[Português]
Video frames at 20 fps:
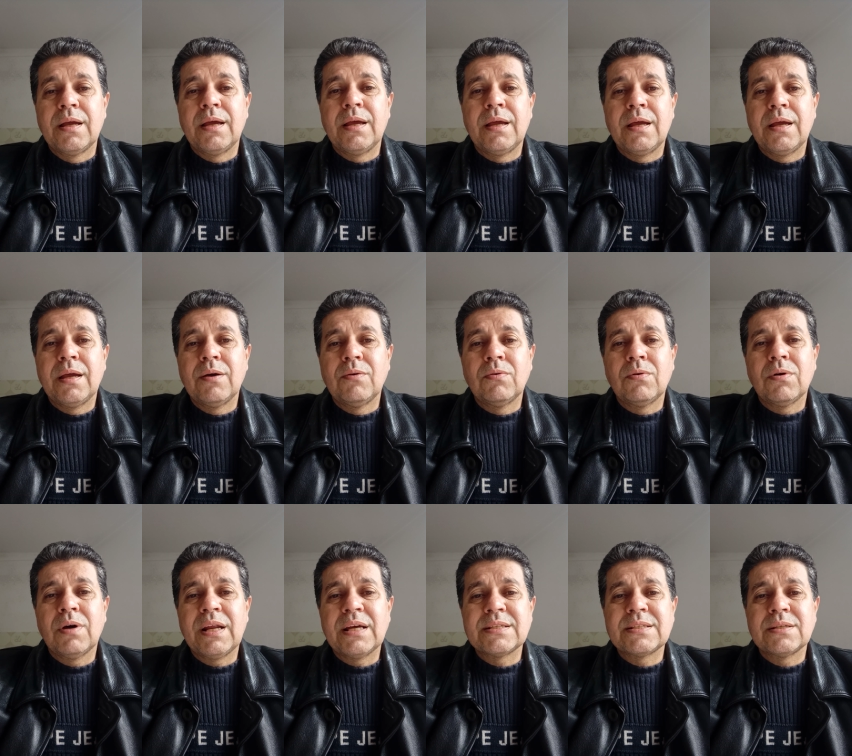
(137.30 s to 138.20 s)
é, o
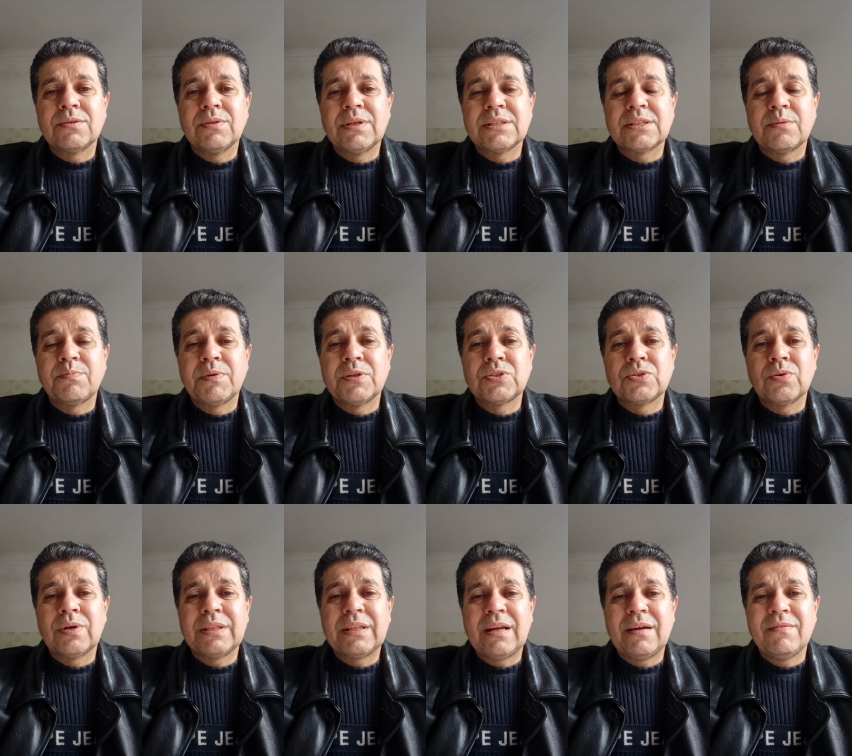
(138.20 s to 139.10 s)
coração dessa
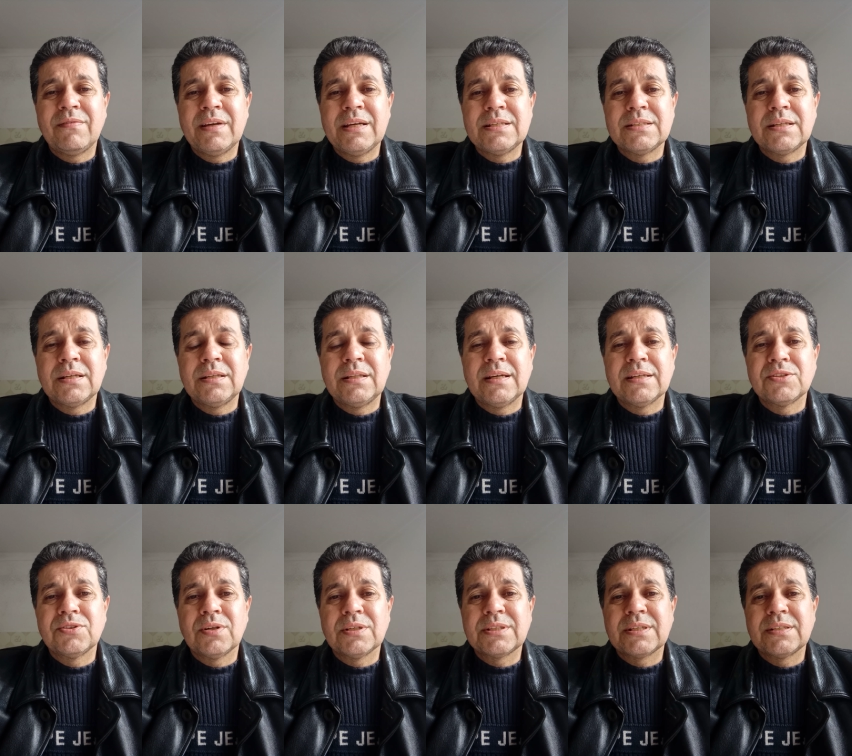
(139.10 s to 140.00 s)
pessoa através aí
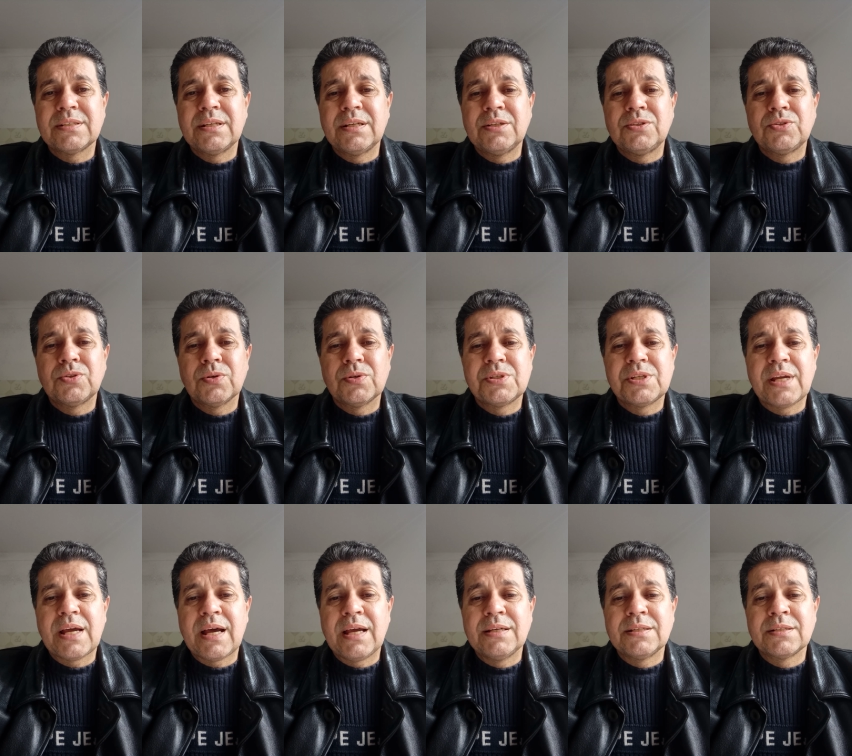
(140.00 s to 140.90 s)
das nossas redes
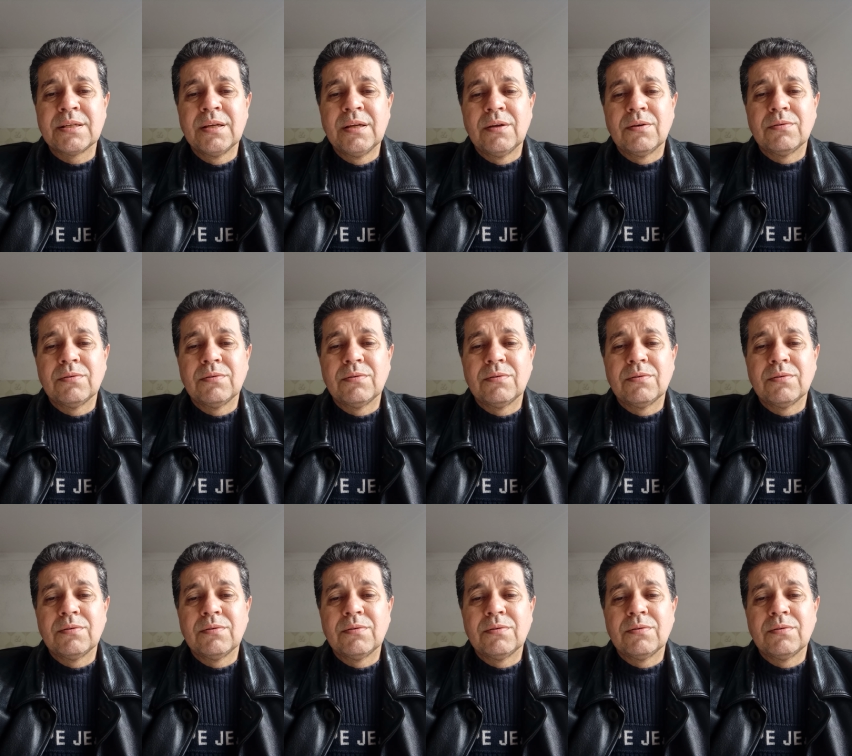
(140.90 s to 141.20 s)
sociais.